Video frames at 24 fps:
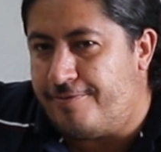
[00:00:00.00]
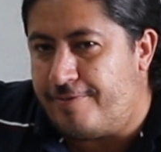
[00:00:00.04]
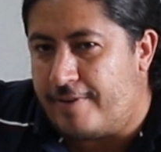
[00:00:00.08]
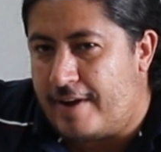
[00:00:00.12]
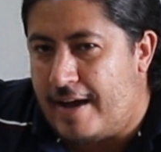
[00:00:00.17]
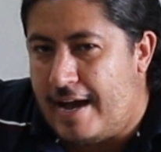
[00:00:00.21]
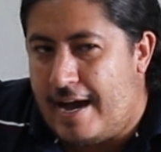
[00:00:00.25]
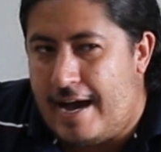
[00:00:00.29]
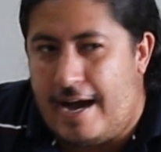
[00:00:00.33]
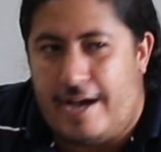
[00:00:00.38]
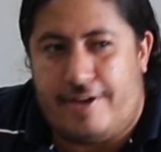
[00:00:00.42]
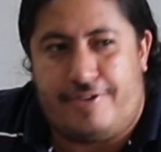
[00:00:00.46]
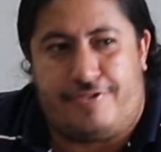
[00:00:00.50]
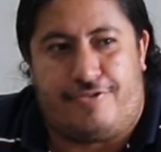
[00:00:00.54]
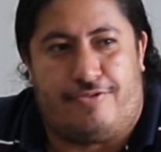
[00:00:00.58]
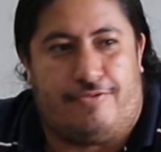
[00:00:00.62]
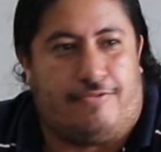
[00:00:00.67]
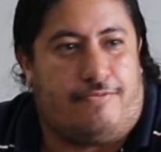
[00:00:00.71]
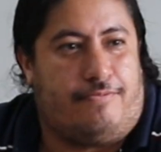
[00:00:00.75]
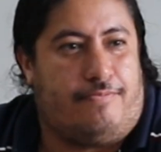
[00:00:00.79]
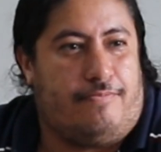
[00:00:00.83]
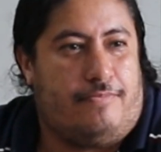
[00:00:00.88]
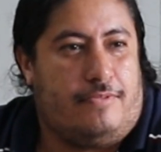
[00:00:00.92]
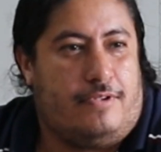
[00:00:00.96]

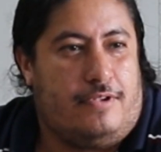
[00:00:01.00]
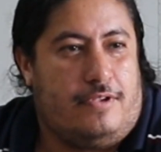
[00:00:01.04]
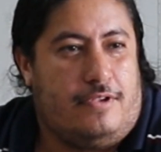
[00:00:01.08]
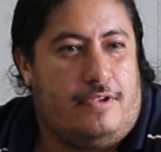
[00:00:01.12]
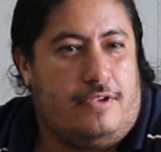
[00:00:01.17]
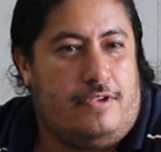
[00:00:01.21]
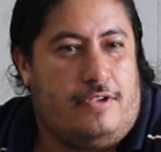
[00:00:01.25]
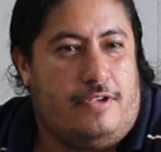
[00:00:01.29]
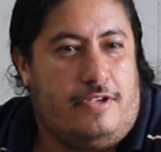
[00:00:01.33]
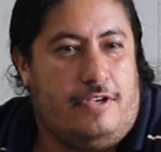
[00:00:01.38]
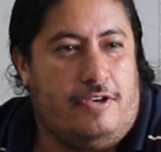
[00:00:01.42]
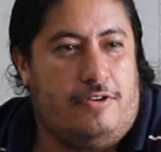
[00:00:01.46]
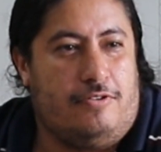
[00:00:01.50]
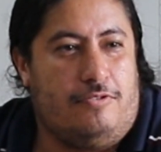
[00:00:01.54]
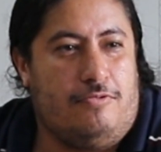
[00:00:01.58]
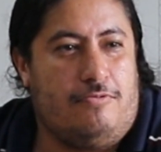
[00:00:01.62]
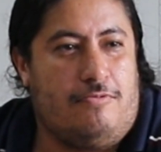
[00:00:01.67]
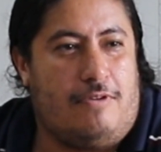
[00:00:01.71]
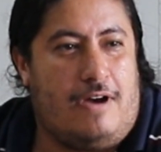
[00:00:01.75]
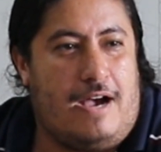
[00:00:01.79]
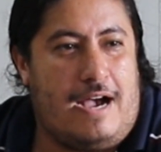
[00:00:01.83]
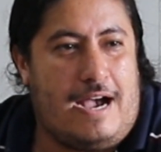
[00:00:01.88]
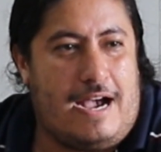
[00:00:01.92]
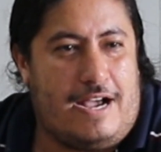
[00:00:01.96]
frágil, eu
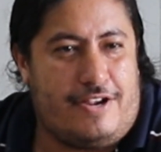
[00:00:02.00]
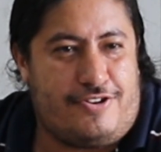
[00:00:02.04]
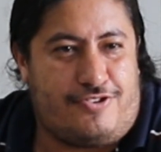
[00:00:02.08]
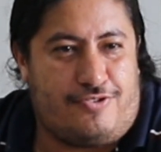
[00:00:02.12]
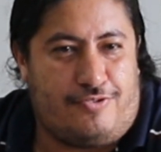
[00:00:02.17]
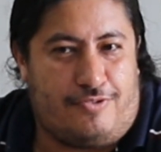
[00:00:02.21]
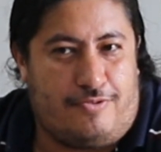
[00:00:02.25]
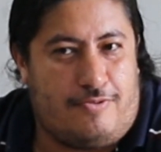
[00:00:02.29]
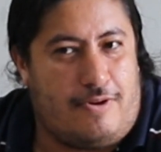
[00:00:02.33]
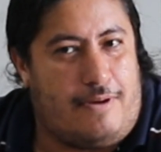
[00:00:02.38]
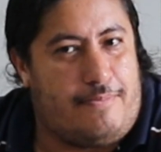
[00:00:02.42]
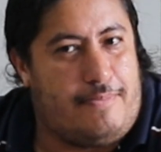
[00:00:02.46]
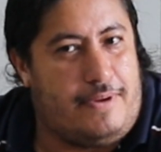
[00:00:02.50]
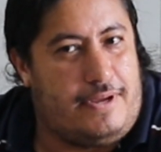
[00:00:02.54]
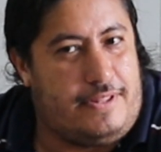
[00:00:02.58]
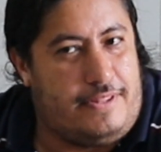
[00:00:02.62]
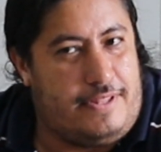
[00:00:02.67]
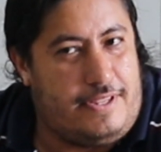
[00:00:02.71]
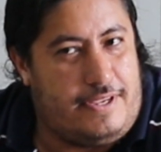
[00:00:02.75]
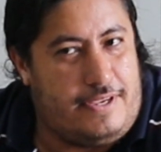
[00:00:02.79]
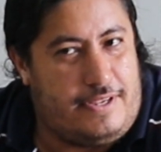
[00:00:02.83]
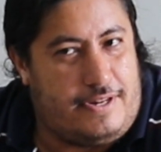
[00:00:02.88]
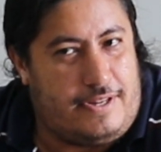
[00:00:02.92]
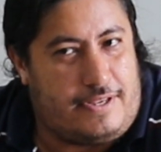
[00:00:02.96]
não ajo de uma
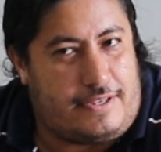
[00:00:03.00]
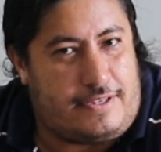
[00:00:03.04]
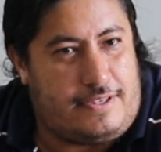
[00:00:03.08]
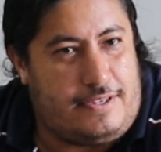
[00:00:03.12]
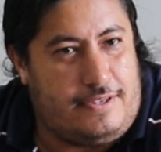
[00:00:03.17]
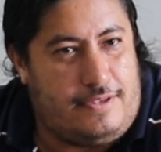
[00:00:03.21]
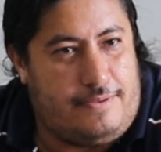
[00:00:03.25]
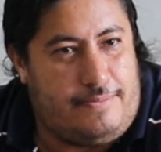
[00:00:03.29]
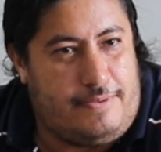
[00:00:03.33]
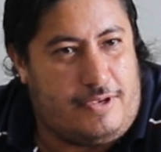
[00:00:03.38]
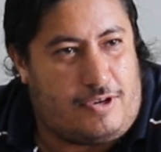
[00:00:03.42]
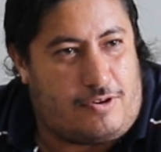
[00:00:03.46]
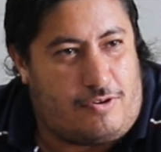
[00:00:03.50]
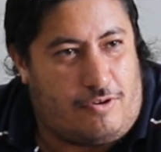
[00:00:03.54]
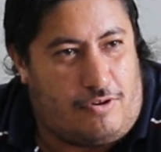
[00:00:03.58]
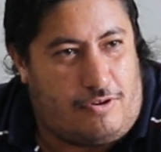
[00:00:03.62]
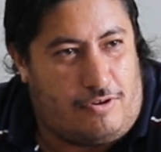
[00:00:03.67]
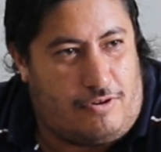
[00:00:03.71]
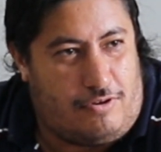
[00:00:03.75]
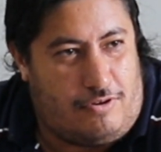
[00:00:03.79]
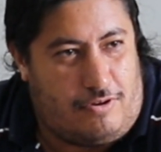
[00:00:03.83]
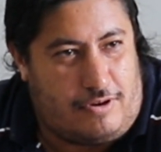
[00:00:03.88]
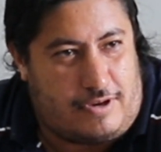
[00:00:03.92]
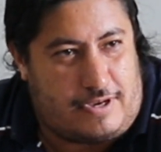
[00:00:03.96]
maneira que me
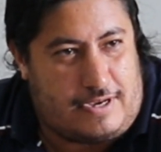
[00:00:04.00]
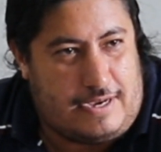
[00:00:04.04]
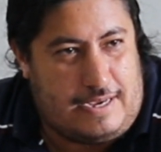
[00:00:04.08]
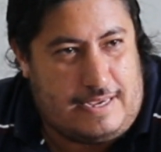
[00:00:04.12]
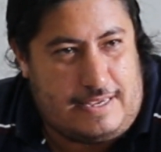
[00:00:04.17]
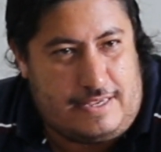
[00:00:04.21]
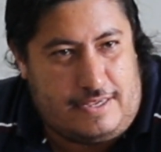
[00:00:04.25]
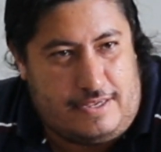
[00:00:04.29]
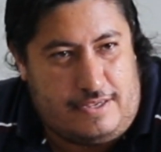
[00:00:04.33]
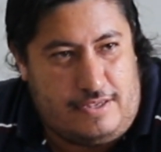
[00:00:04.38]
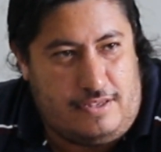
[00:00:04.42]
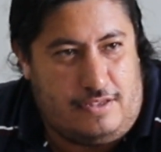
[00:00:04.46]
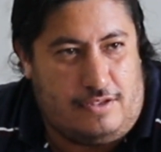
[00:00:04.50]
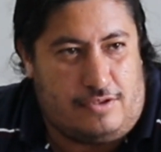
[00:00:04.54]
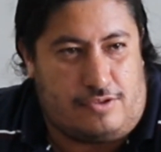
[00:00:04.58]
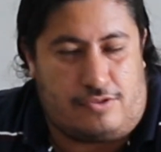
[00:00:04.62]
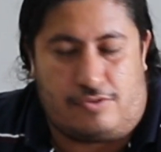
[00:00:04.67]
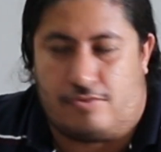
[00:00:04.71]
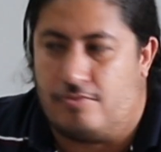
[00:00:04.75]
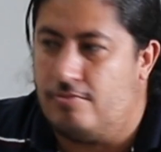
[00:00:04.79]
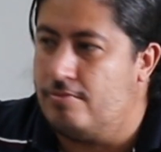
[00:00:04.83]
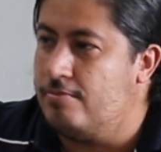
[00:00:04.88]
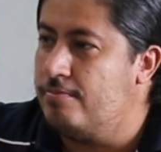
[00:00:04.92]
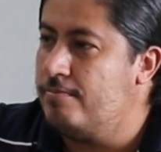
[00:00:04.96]
coloca em
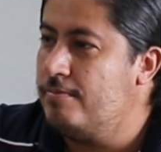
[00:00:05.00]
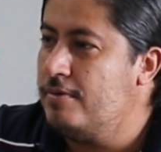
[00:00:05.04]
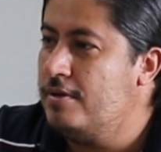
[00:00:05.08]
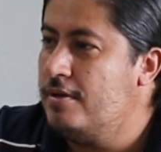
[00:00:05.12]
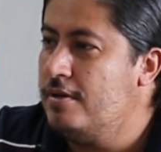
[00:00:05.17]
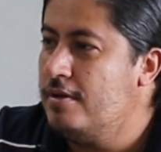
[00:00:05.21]
risco.